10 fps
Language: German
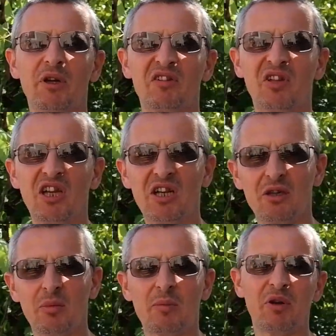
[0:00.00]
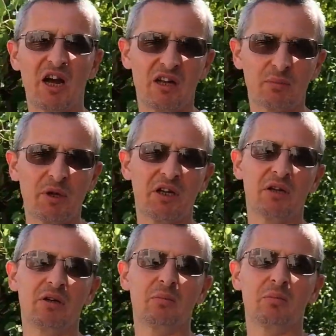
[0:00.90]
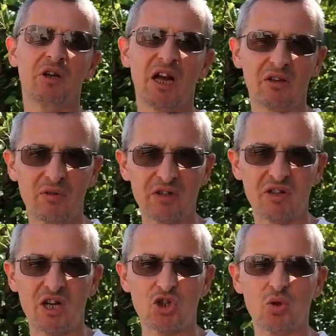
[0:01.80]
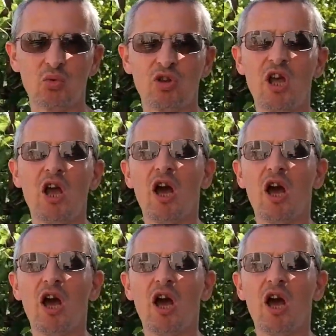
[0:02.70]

bei CNET, beim Gla bei Glasfaseranschluss,